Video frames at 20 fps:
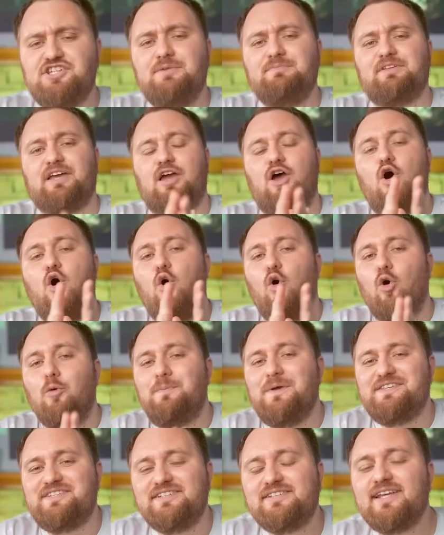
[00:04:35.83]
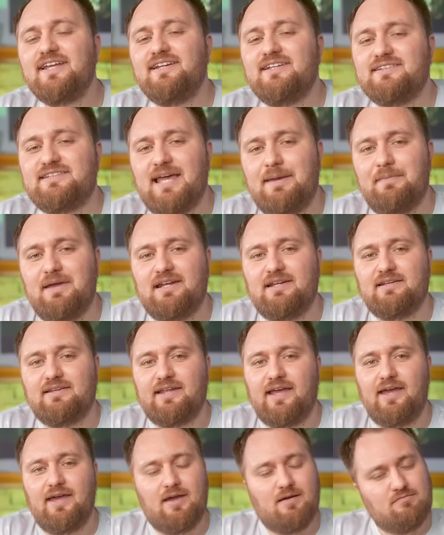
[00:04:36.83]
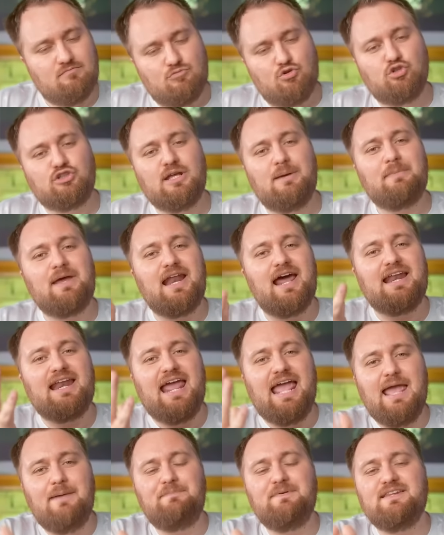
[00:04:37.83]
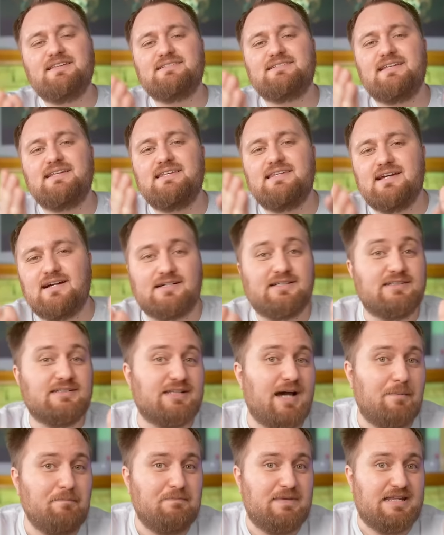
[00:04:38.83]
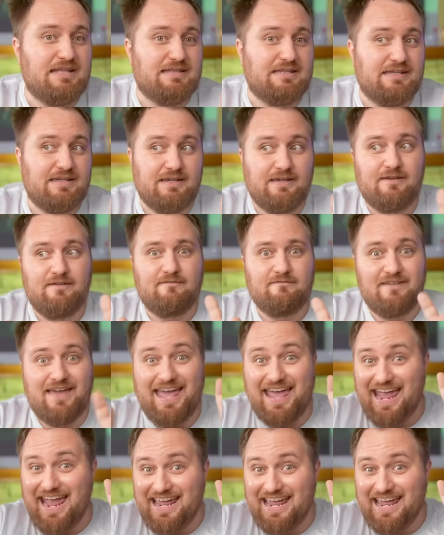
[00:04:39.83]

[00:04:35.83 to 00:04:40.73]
Şimdi obezitenin temelinde muhtemelen hepinizin yakından bildiği ve